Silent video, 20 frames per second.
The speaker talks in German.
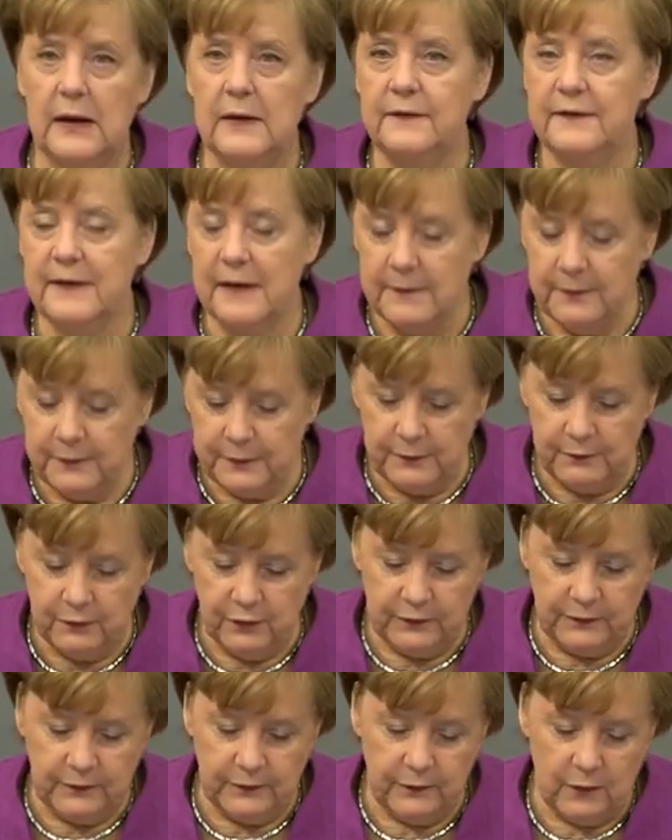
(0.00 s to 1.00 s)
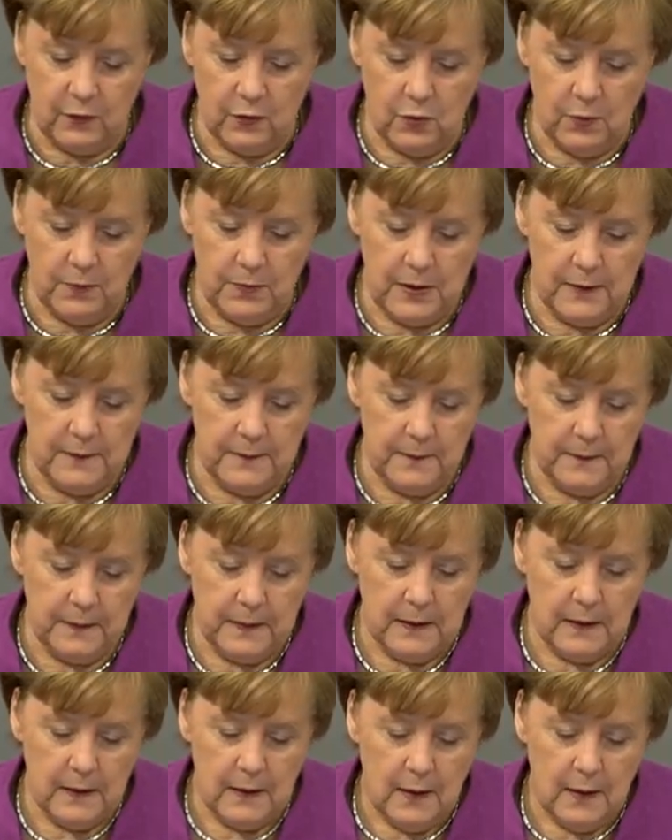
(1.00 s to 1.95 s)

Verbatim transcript: ein selbstbewusstes Europa.